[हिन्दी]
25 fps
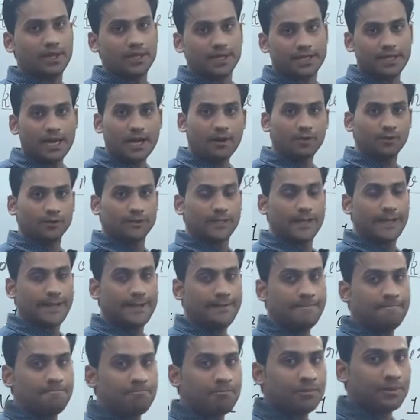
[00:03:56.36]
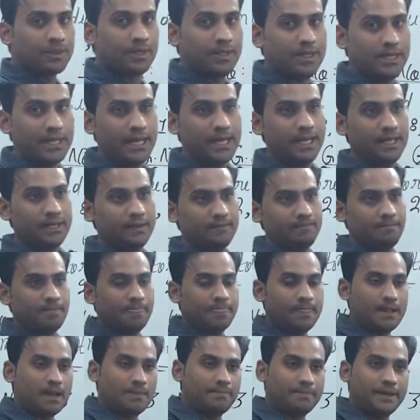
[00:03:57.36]
क्या होता है कि ये
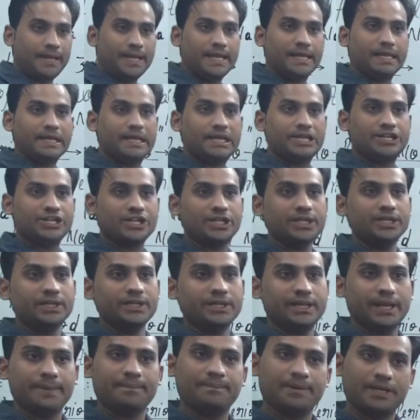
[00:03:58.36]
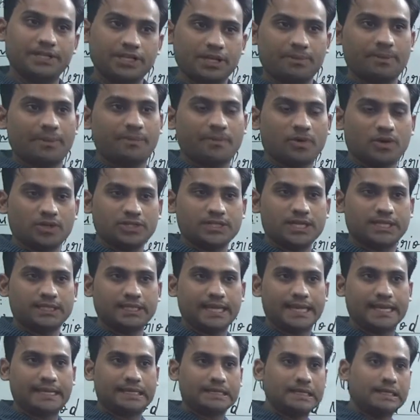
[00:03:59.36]
अपने इग्निशन टेम्परेचर पे पहुंच
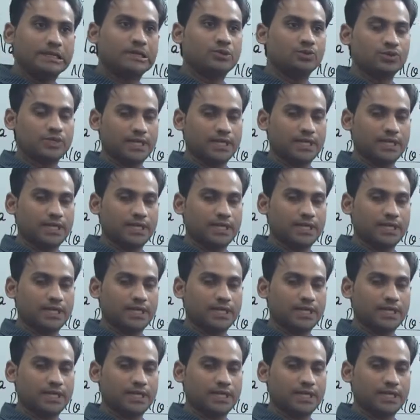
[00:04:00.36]
जाता है इग्निट हो